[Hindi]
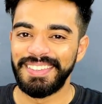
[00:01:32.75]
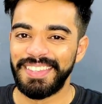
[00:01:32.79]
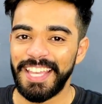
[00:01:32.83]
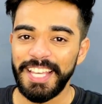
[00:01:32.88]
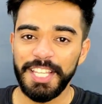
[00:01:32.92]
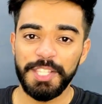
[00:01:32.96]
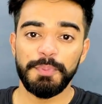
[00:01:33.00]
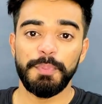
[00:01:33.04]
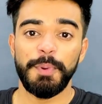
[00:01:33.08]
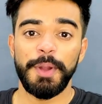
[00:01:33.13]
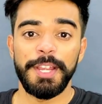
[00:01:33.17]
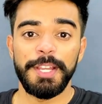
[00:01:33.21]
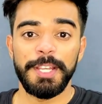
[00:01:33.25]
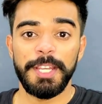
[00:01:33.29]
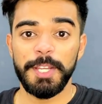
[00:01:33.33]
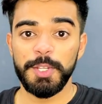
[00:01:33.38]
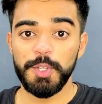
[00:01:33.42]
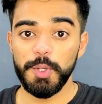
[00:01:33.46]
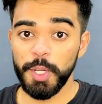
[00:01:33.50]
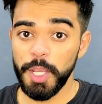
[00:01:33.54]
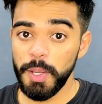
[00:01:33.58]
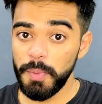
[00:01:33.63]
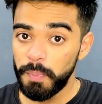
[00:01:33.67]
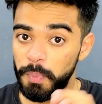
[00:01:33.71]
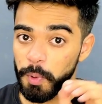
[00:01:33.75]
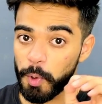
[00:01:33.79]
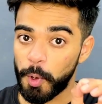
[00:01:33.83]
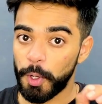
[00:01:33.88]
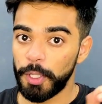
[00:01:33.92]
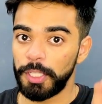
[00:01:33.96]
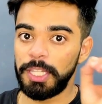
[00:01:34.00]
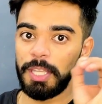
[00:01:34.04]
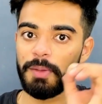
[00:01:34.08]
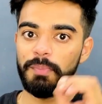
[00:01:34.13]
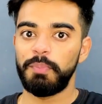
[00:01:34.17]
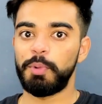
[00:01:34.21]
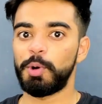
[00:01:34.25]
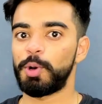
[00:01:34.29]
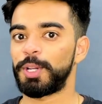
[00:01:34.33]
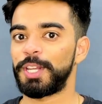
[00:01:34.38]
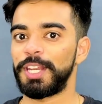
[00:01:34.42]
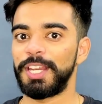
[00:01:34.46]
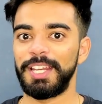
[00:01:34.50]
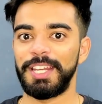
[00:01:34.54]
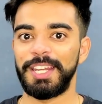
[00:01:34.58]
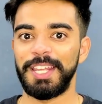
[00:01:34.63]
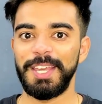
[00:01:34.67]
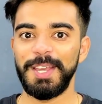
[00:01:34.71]
नेक्स्ट पॉइंट है जो कि बहुत ही
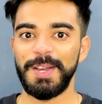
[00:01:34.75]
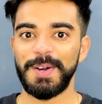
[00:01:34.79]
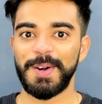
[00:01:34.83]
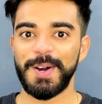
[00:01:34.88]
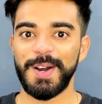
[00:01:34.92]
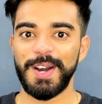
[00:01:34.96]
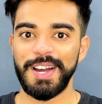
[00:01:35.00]
इंपॉर्टेंट है